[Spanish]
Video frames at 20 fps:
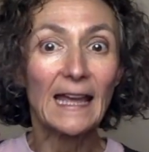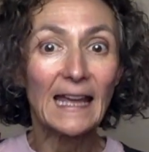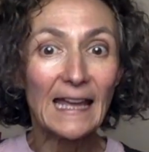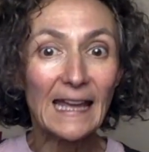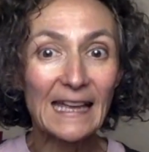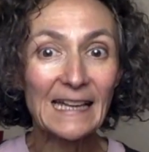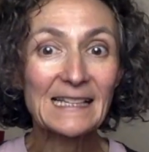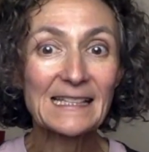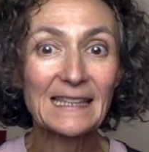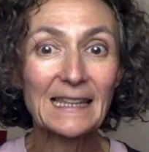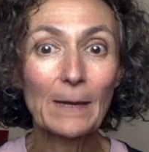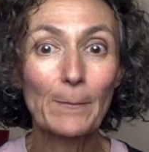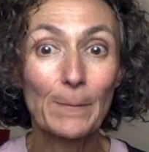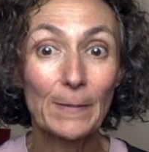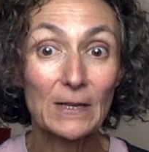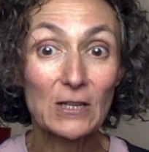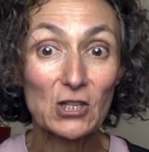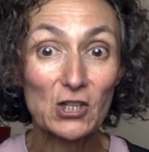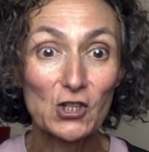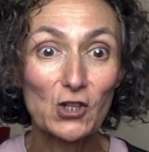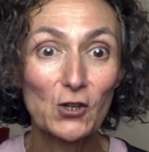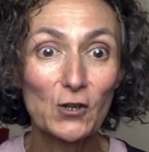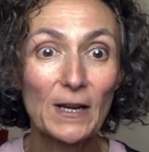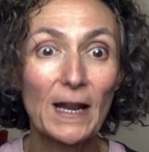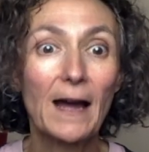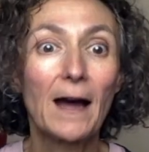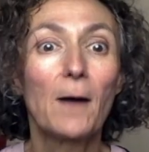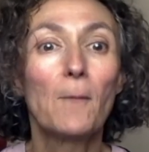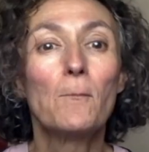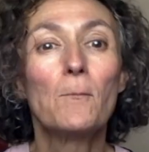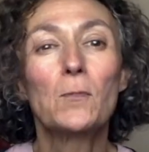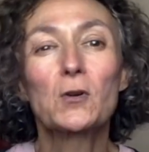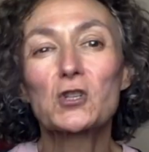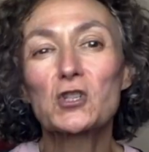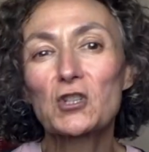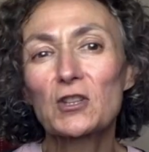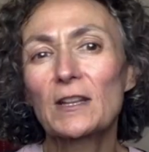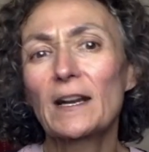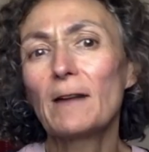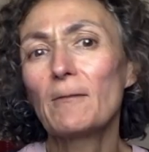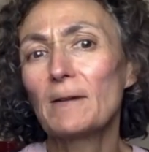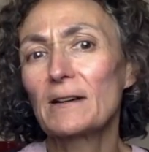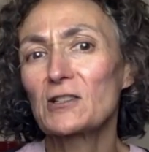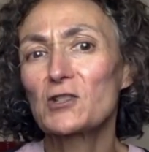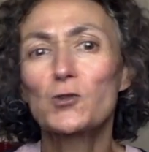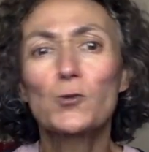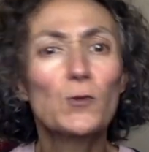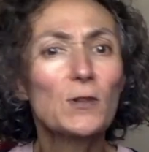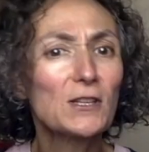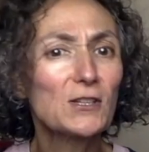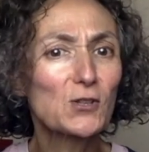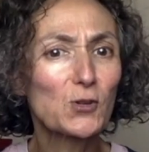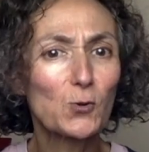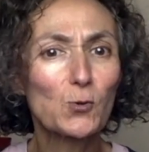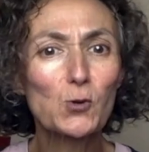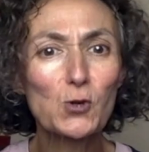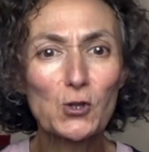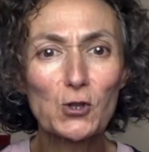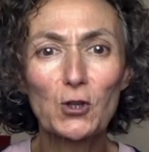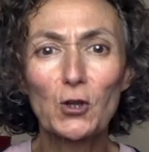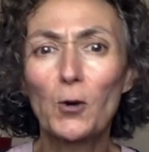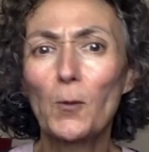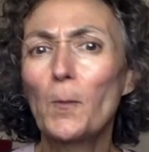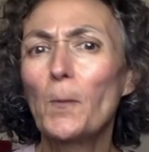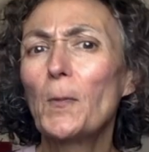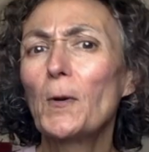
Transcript: esta persona mostraba su disgusto